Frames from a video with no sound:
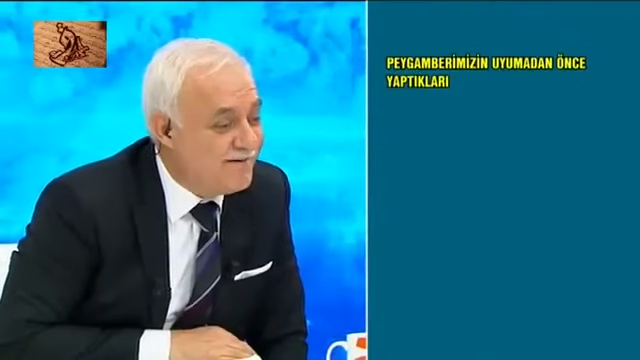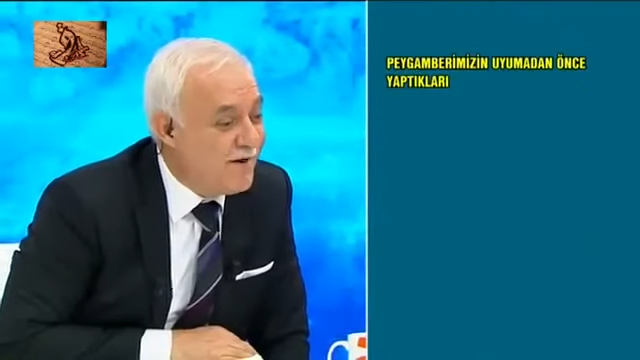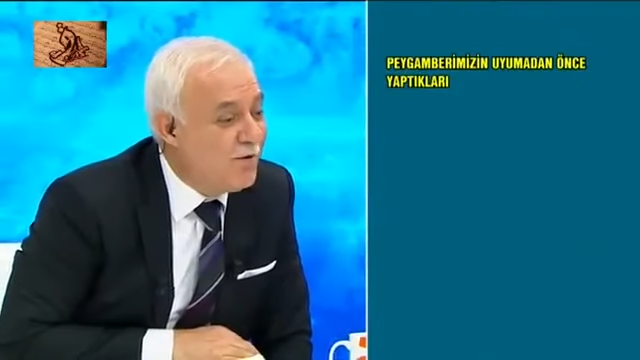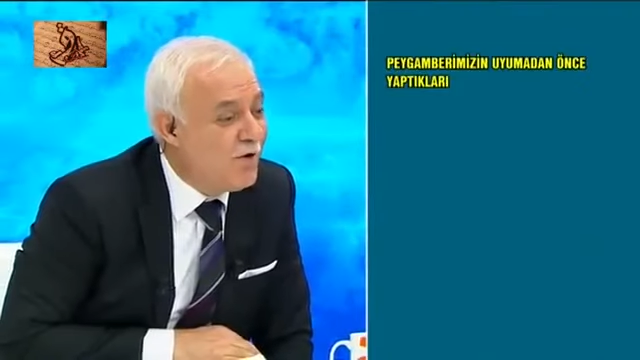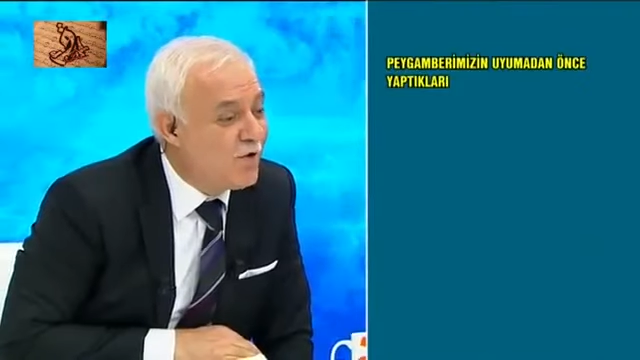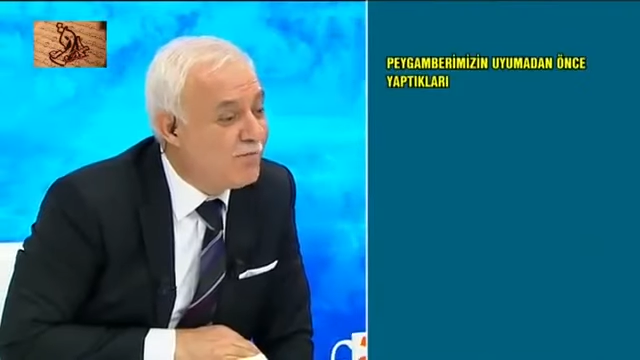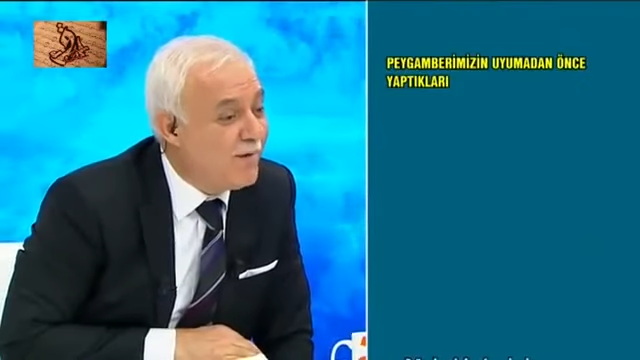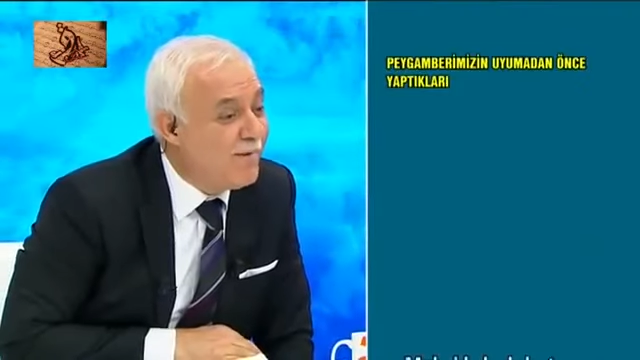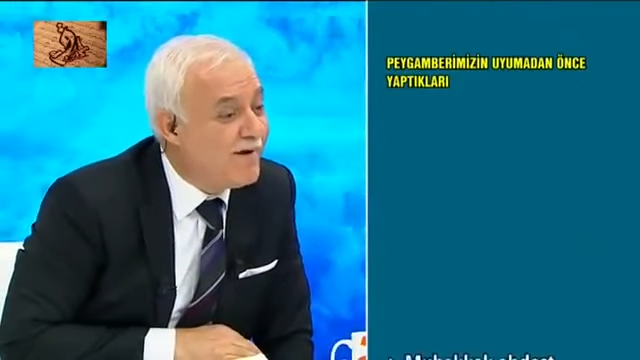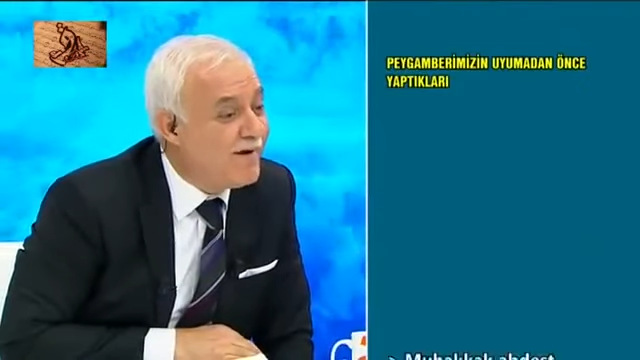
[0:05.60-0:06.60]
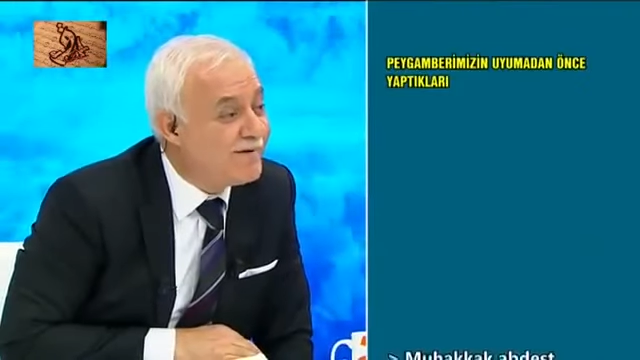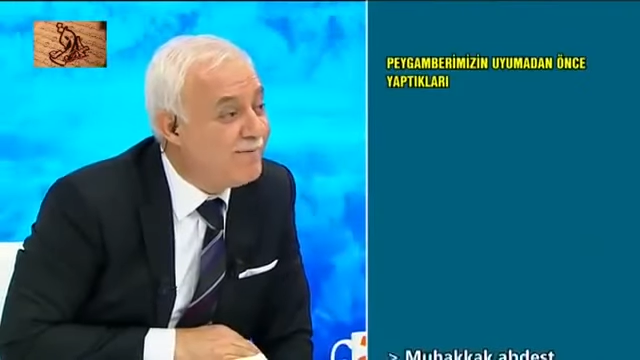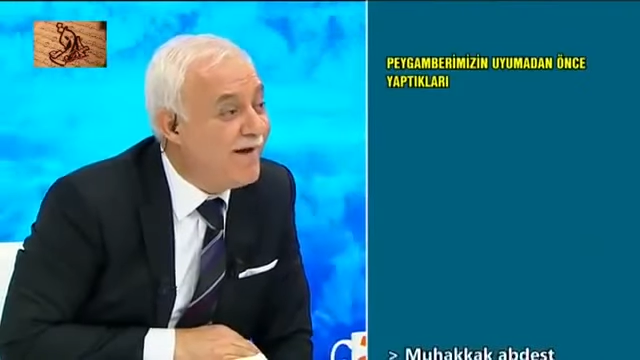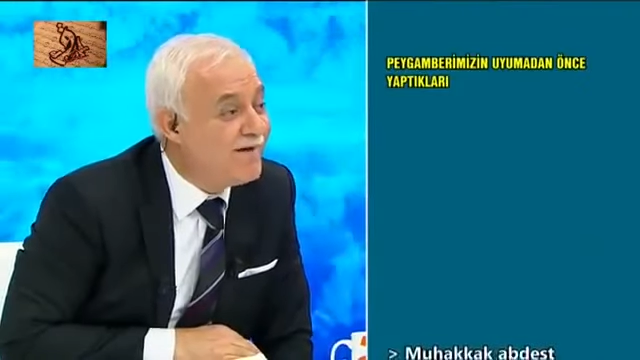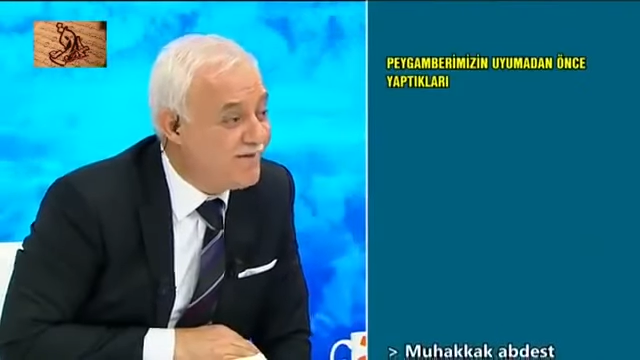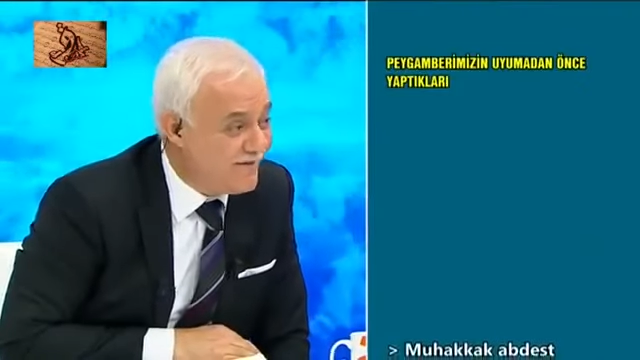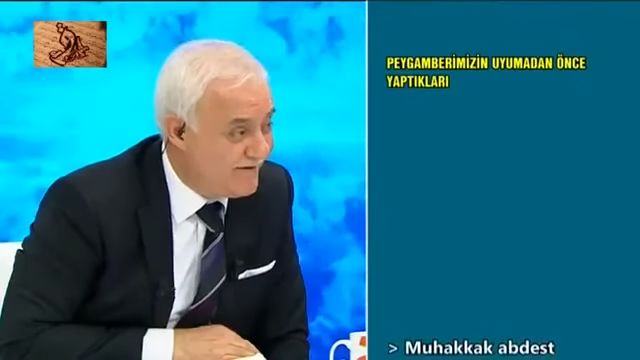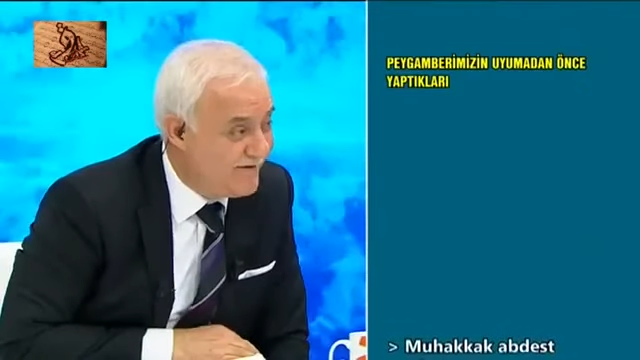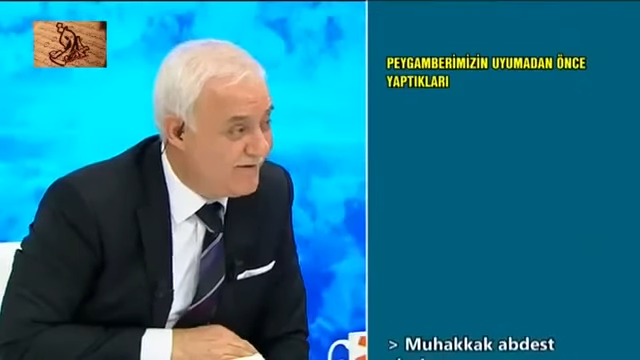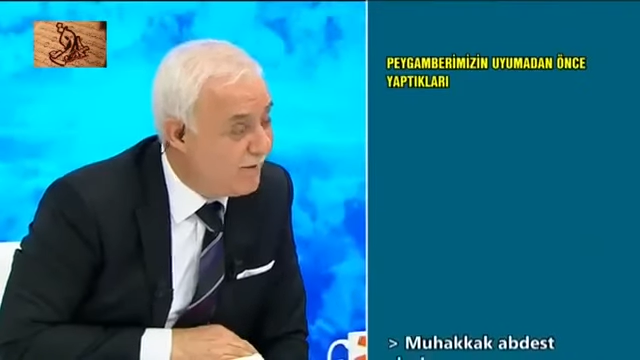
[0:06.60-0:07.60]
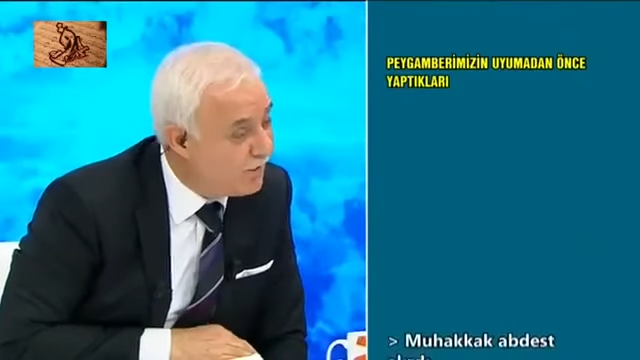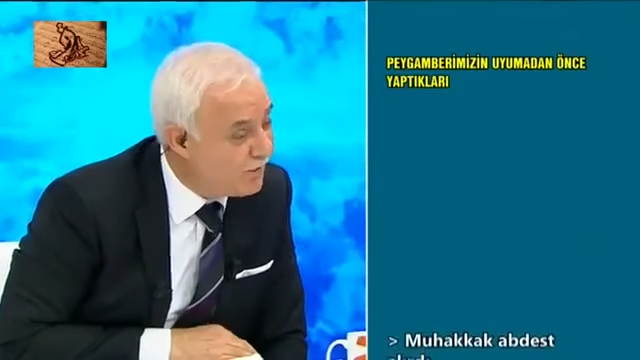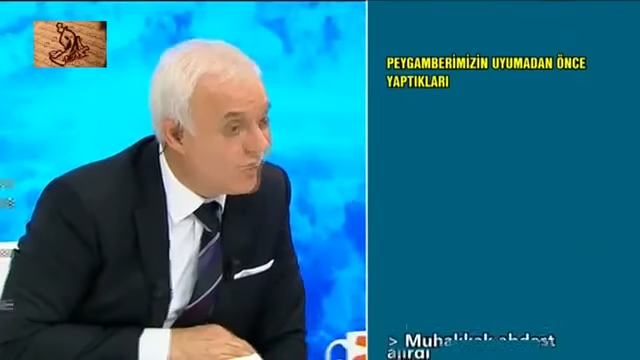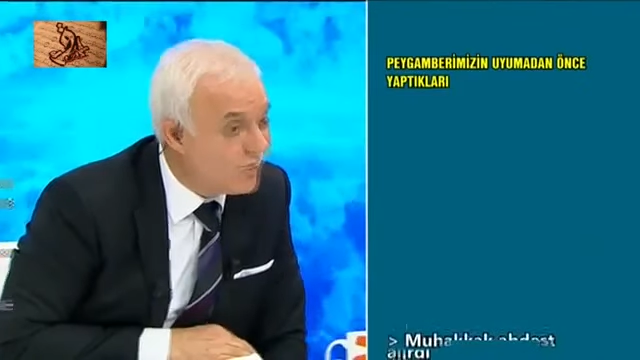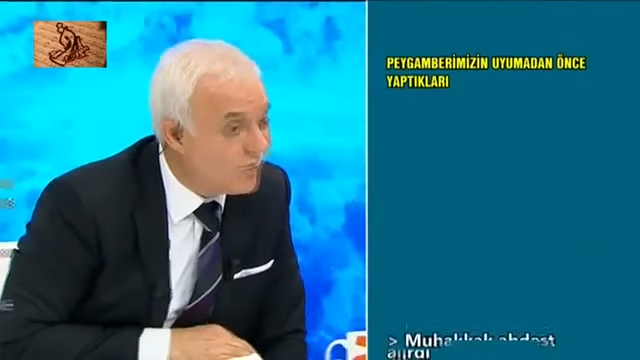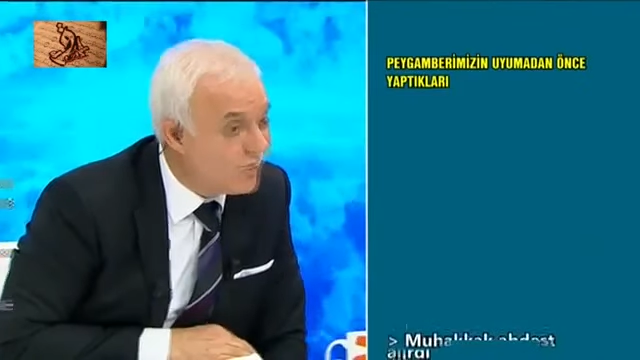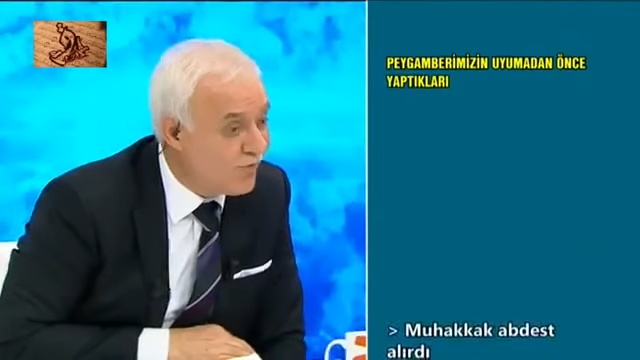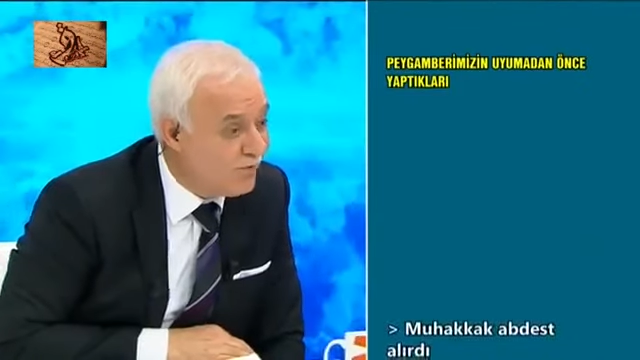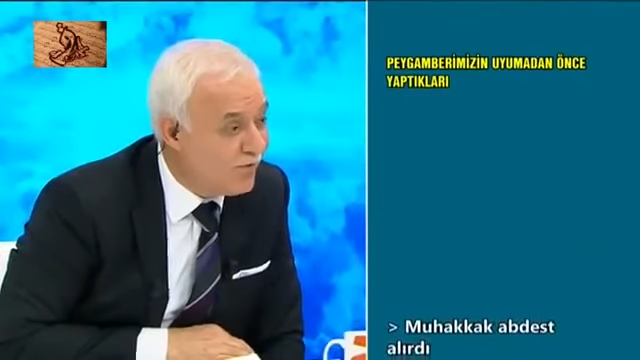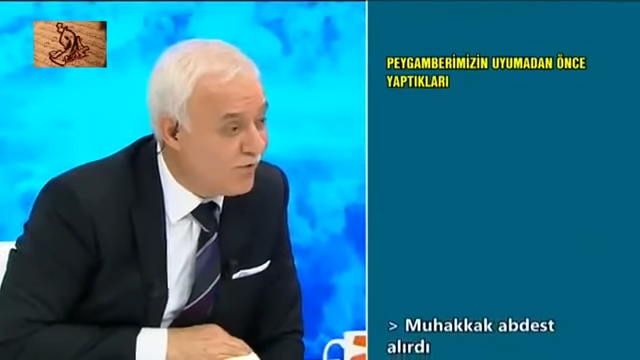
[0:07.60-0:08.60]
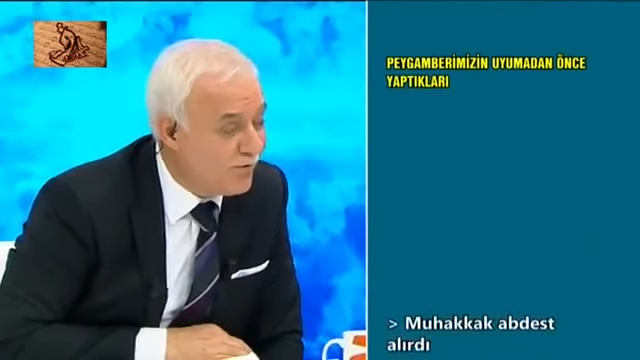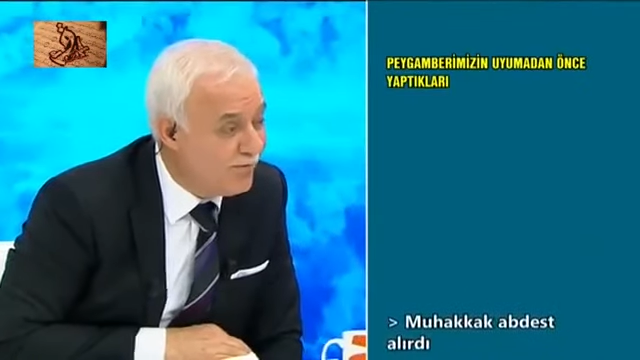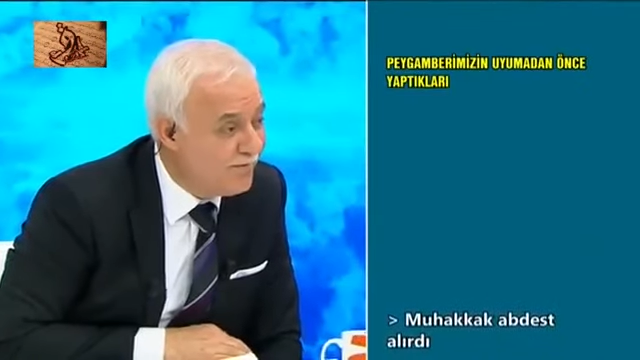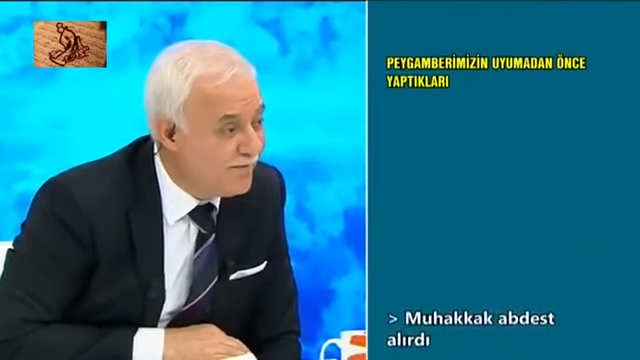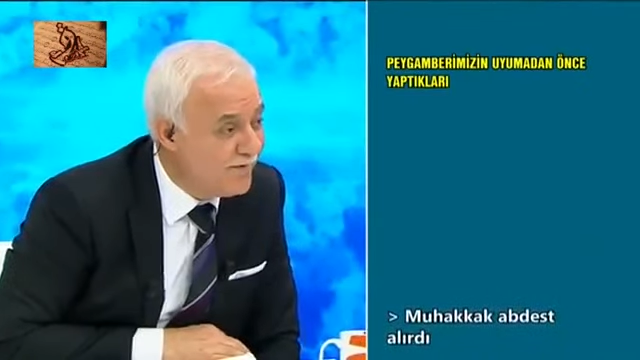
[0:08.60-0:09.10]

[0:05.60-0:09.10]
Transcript: Seviyorum demek yetmez. Biliyorsunuz biliyorum biliyorum.